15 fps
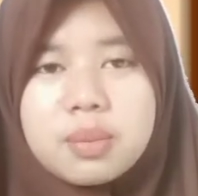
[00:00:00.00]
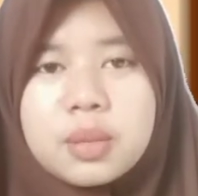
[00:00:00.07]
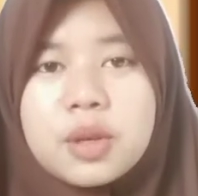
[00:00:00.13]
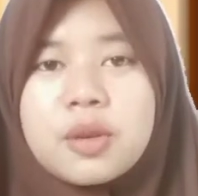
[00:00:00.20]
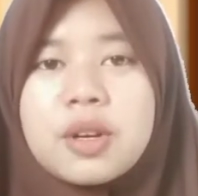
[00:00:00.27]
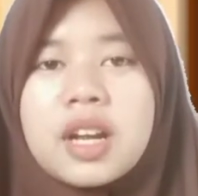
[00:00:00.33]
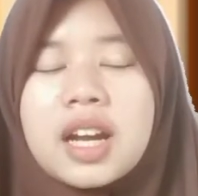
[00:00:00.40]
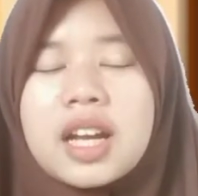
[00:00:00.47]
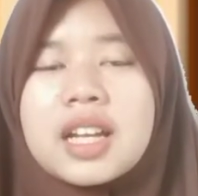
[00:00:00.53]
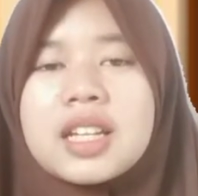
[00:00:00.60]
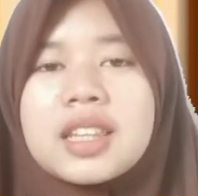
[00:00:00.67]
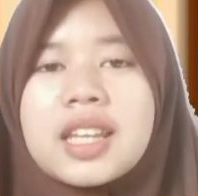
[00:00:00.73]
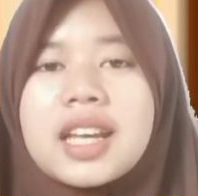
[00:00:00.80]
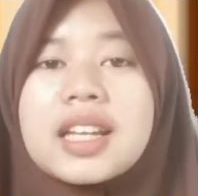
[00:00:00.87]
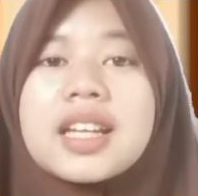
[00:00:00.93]
menggunakan
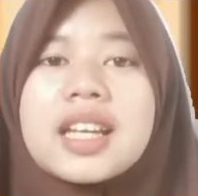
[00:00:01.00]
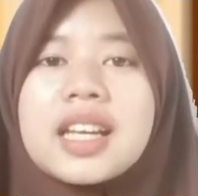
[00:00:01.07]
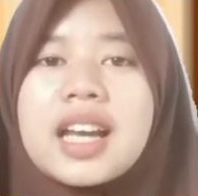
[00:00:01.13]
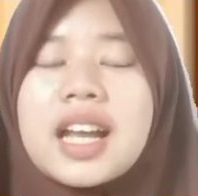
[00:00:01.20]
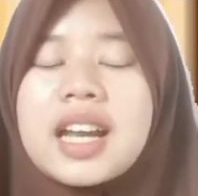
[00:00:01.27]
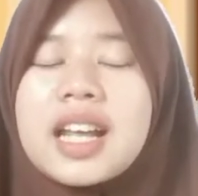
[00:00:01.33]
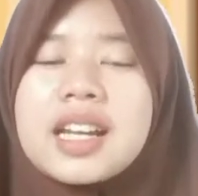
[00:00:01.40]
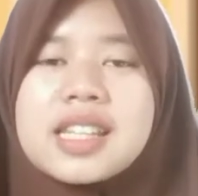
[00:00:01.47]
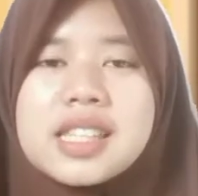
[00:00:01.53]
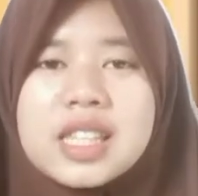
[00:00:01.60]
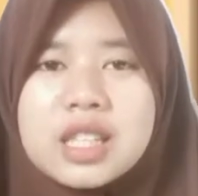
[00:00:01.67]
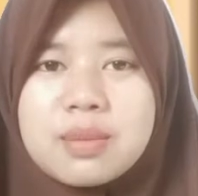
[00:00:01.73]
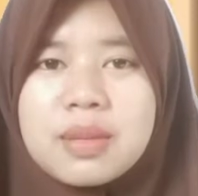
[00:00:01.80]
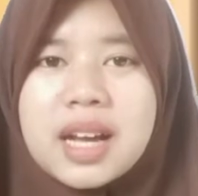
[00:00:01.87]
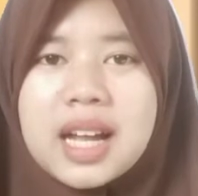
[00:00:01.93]
teknik
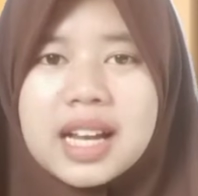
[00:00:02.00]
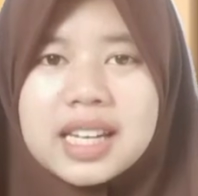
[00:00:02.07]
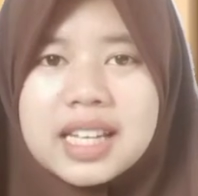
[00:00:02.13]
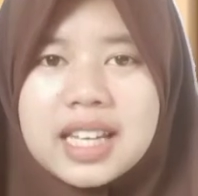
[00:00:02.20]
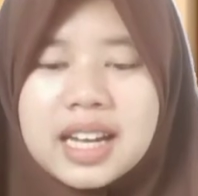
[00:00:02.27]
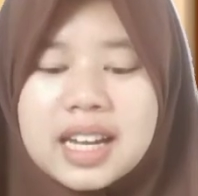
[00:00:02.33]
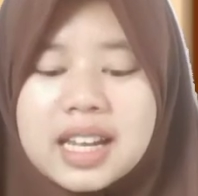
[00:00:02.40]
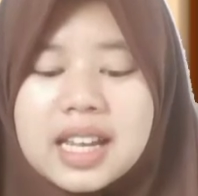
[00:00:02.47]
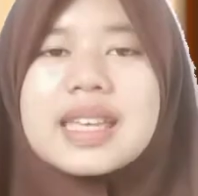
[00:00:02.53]
analisis mengalir